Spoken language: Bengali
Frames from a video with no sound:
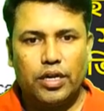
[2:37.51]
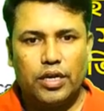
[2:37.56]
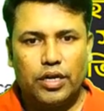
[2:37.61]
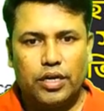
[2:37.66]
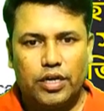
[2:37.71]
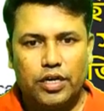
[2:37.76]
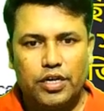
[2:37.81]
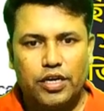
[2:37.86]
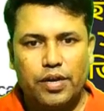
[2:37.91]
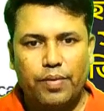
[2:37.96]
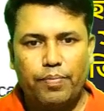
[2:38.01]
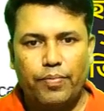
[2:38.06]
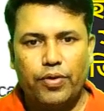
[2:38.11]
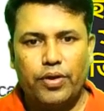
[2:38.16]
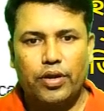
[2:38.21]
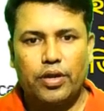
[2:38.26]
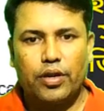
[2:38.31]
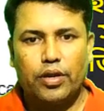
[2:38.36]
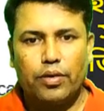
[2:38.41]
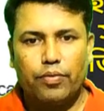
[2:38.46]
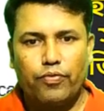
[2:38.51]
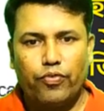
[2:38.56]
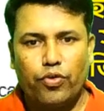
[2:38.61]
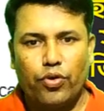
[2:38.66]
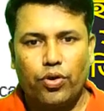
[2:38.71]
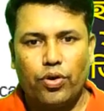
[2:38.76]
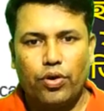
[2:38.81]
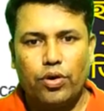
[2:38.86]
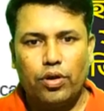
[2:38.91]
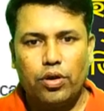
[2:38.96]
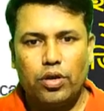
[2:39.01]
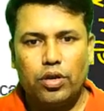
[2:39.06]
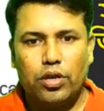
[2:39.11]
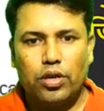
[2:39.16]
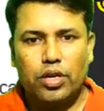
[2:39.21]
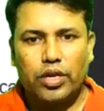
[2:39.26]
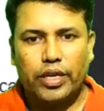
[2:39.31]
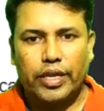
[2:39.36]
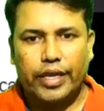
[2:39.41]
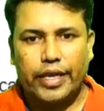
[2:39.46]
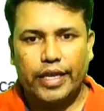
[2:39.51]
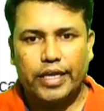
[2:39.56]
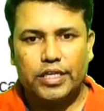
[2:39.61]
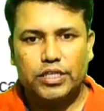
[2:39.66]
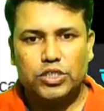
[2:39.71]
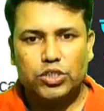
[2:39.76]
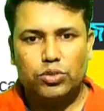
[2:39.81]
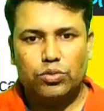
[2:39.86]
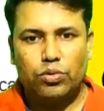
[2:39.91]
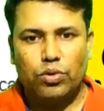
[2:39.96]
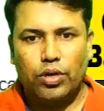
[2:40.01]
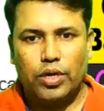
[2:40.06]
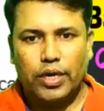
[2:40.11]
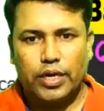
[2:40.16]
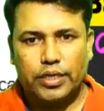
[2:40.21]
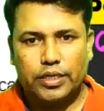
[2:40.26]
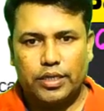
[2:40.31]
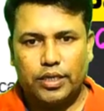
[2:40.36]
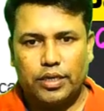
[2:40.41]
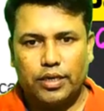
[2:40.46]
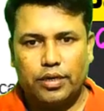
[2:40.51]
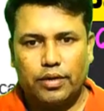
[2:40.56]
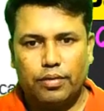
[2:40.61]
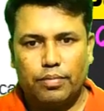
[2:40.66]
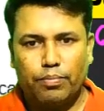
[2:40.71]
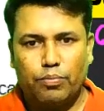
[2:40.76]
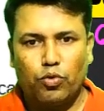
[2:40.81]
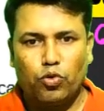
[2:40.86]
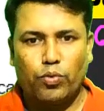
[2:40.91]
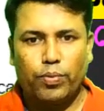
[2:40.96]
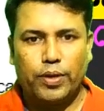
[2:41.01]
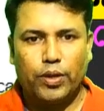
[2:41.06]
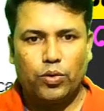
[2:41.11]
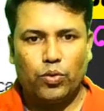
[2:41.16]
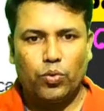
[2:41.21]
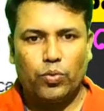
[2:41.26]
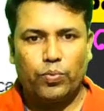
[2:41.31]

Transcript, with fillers: রিডেম ফর ক্যাশ অ্যাট দ্য বুক ভ্যালু